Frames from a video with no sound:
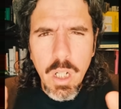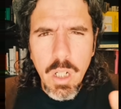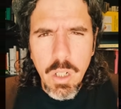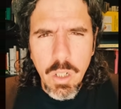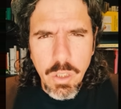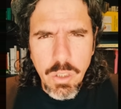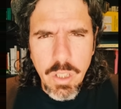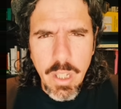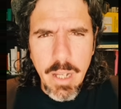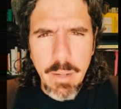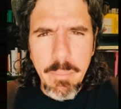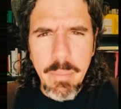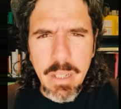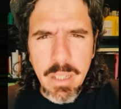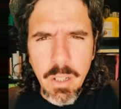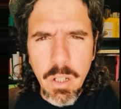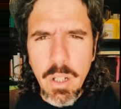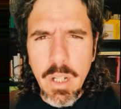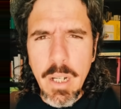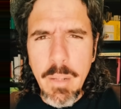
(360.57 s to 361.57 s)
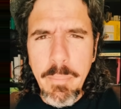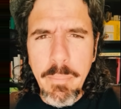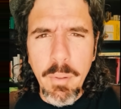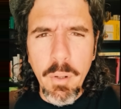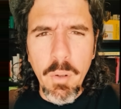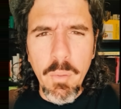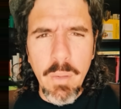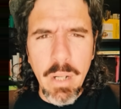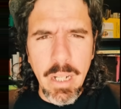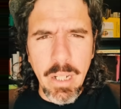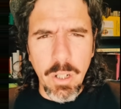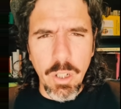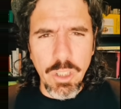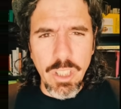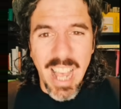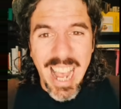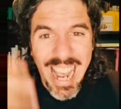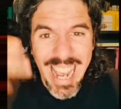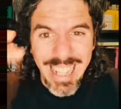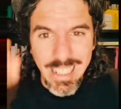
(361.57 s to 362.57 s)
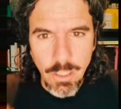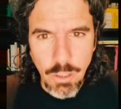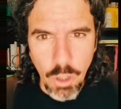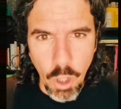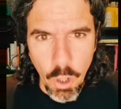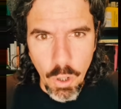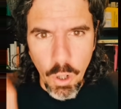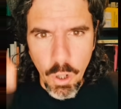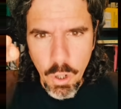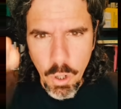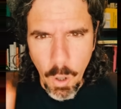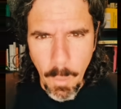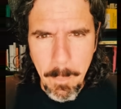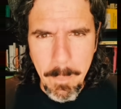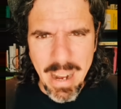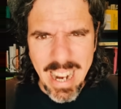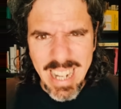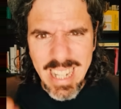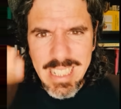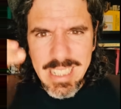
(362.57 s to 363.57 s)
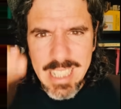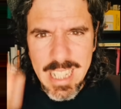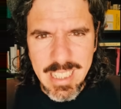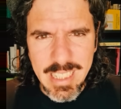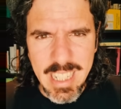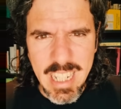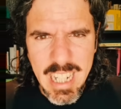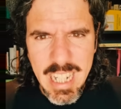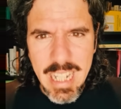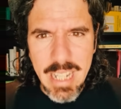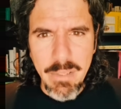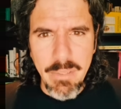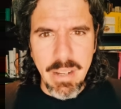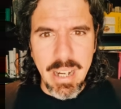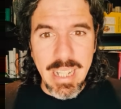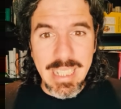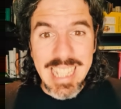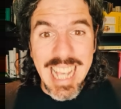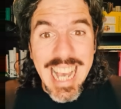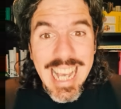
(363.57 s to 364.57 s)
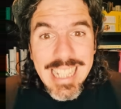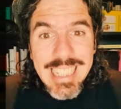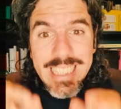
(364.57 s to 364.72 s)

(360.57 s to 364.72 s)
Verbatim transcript: los servidores públicos en todos los países libres